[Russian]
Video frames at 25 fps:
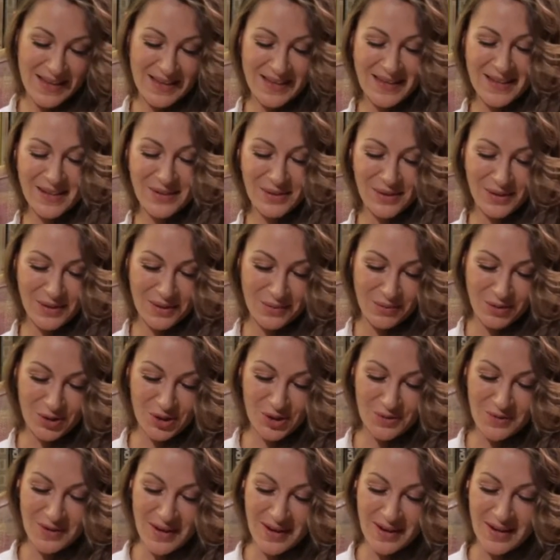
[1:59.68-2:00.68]
Кинула ему
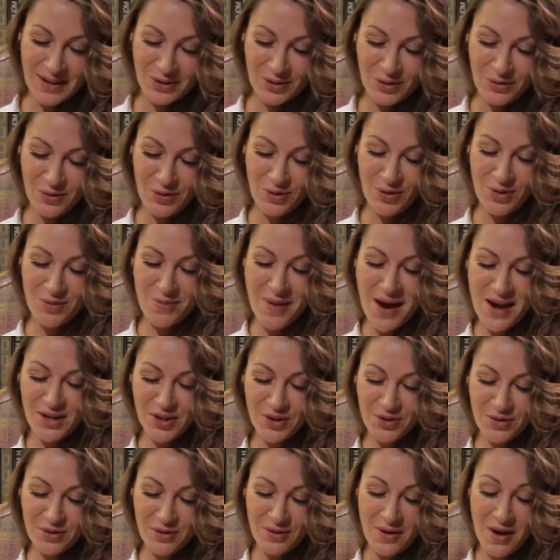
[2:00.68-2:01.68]
швея готовую
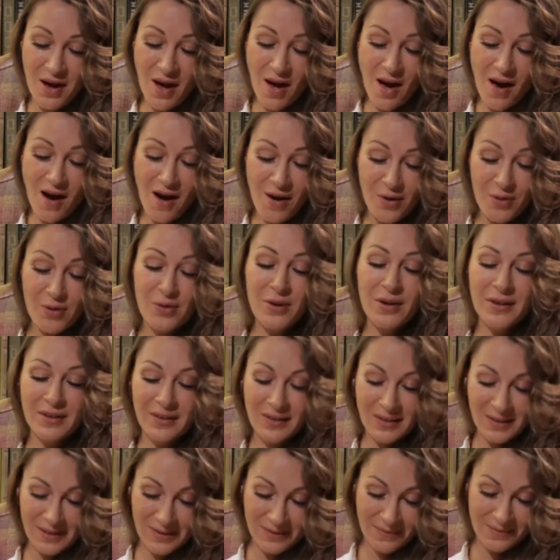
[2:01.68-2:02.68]
рубашку, а
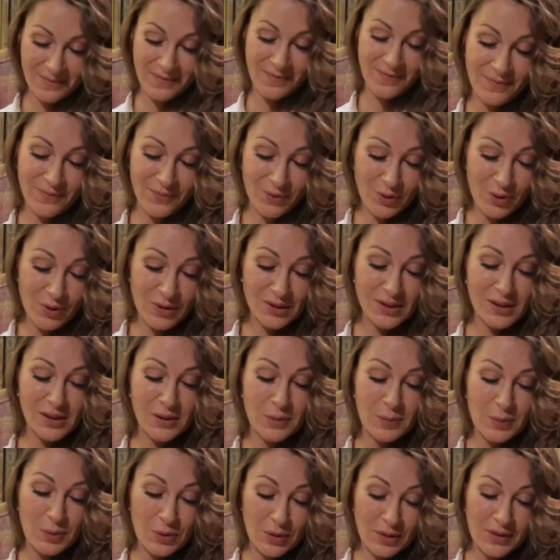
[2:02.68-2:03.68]
он-то до
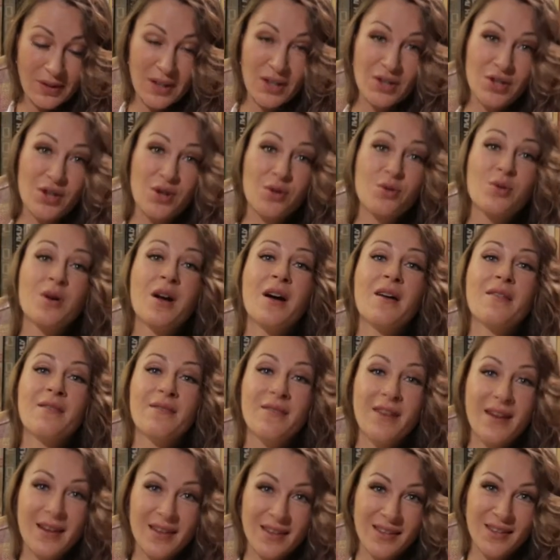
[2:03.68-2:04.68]
сих пор даже
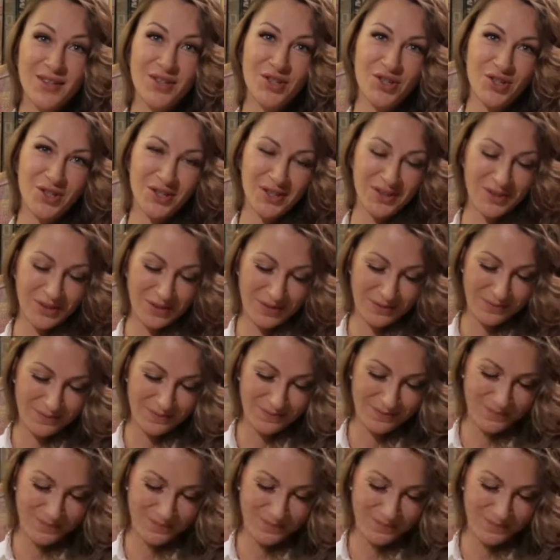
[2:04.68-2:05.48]
рукава не сшил.